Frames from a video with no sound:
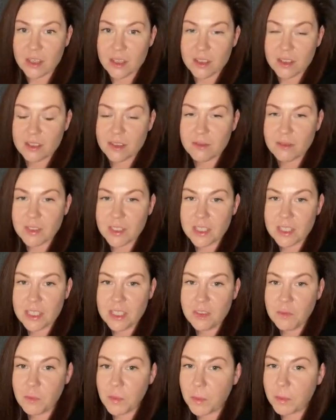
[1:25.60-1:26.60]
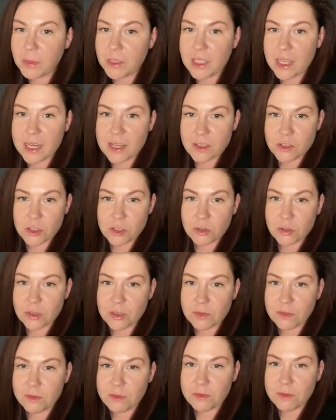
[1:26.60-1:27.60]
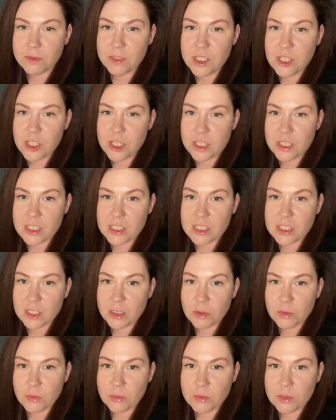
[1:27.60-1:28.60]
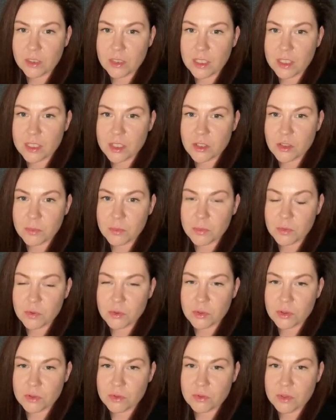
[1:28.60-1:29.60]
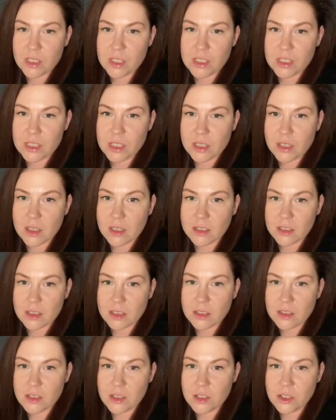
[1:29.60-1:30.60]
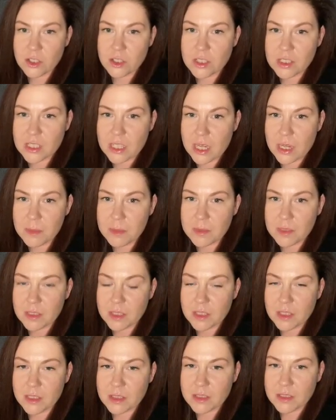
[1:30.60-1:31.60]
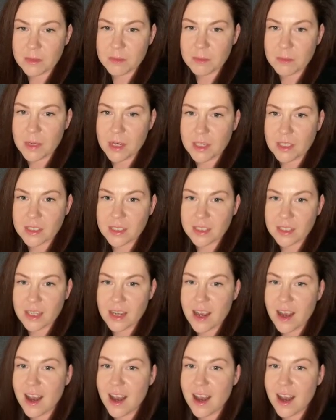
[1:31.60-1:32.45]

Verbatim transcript: э, в архив, попытаюсь что-то вычленить оттуда, да, чтобы уж, ну, я не знаю, как-то не частями, да, магний,